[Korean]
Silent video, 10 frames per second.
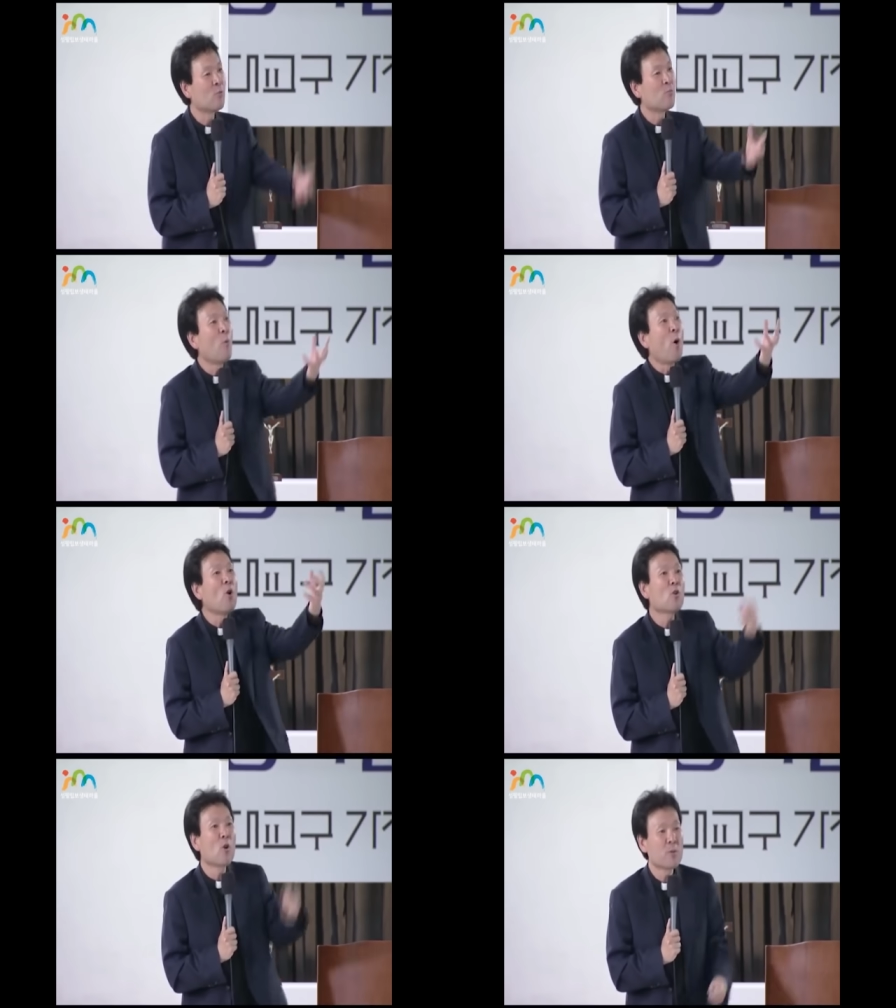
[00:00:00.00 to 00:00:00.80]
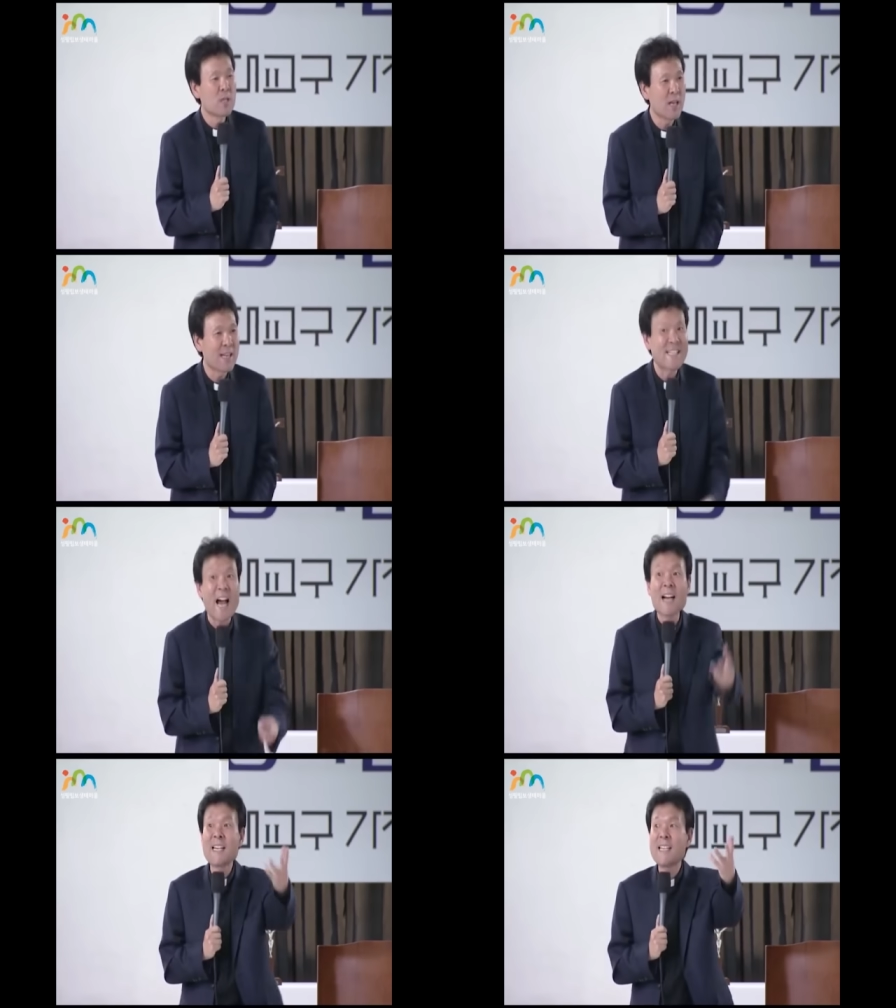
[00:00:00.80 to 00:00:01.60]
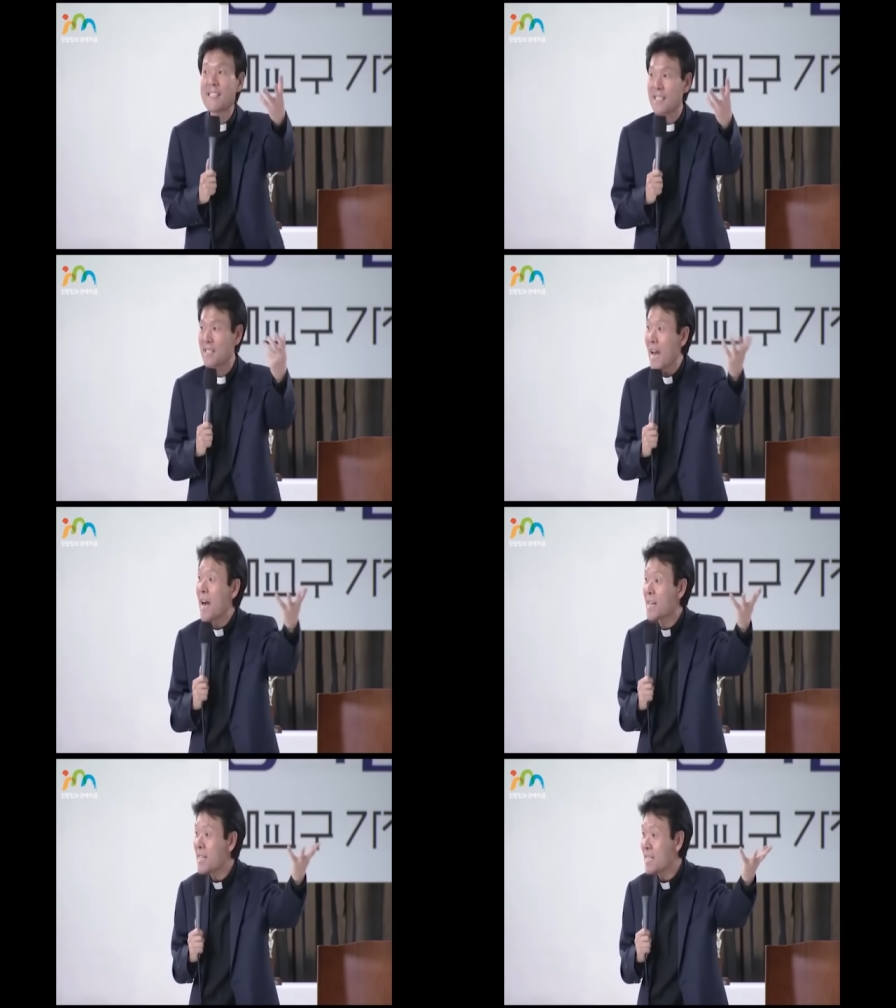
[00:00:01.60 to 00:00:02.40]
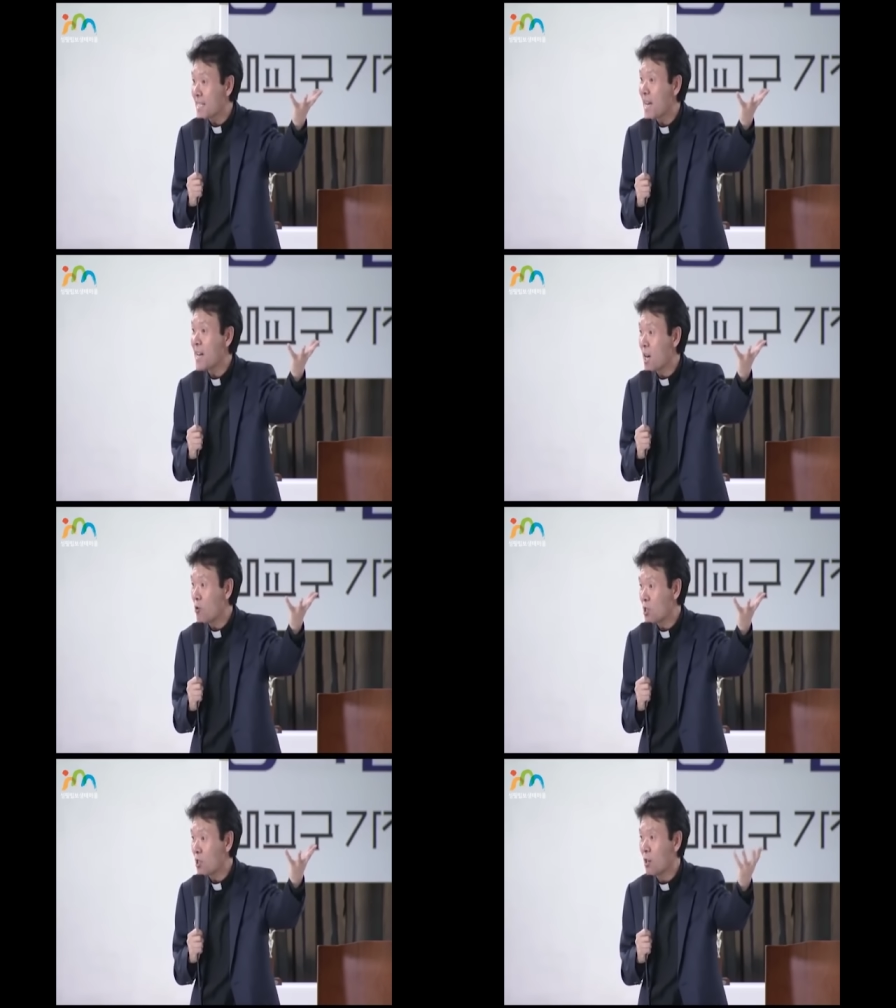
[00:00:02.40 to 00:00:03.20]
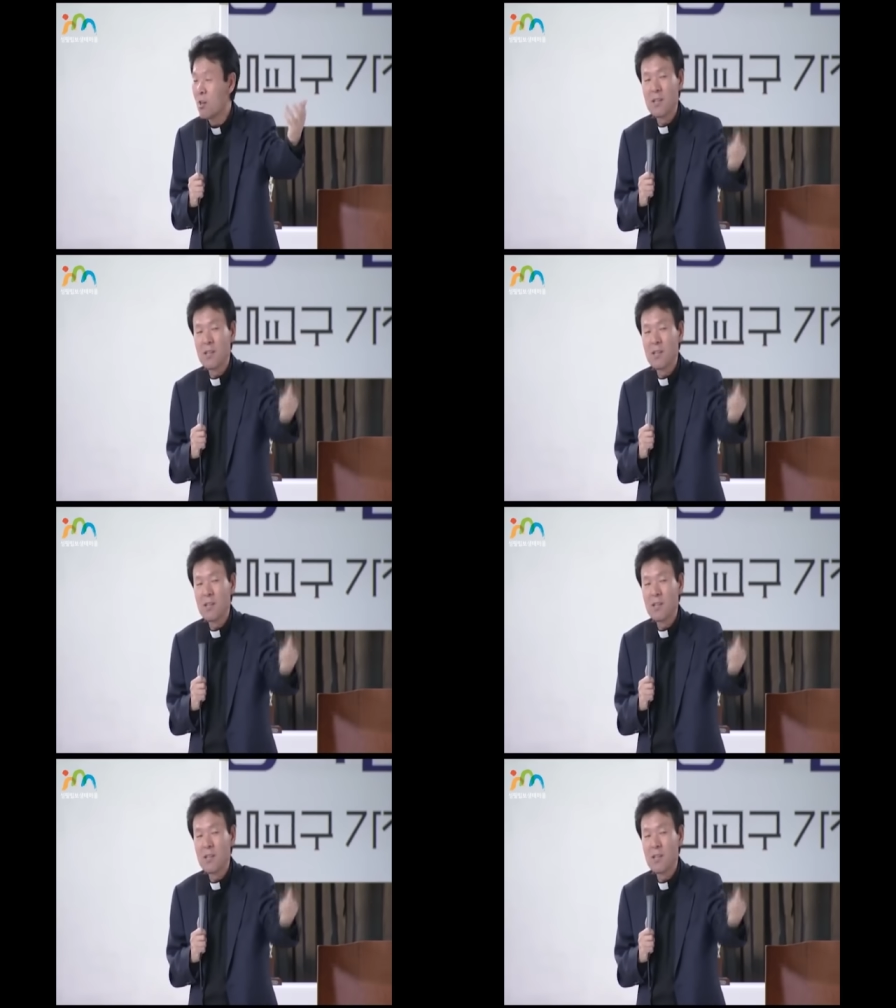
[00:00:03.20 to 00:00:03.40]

뭐 먹을 거 없으니까 장리, 장리쌀이라고 그러죠?